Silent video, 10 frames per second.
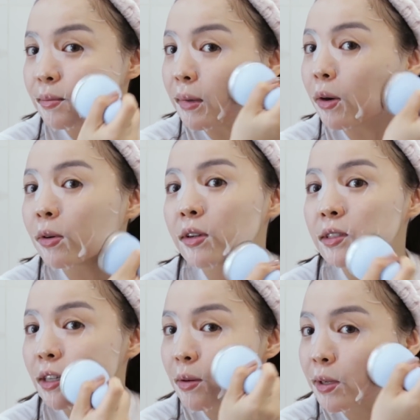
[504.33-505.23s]
máu nó
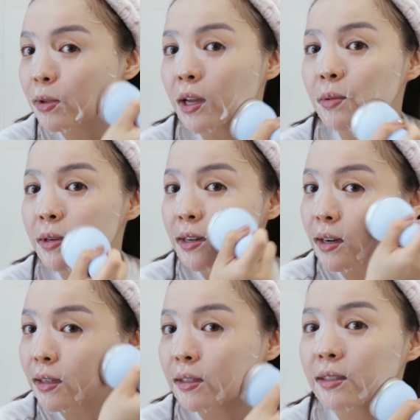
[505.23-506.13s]
không lưu thông
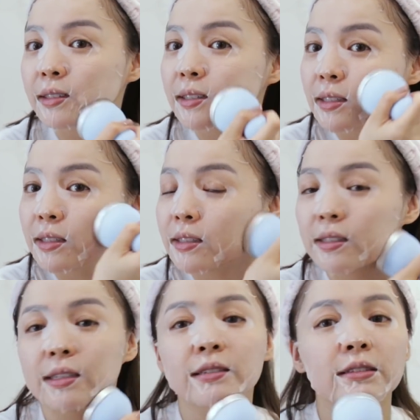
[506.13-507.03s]
được,
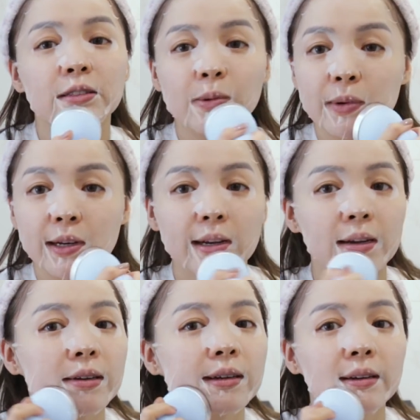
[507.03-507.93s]
thì dùng cái này.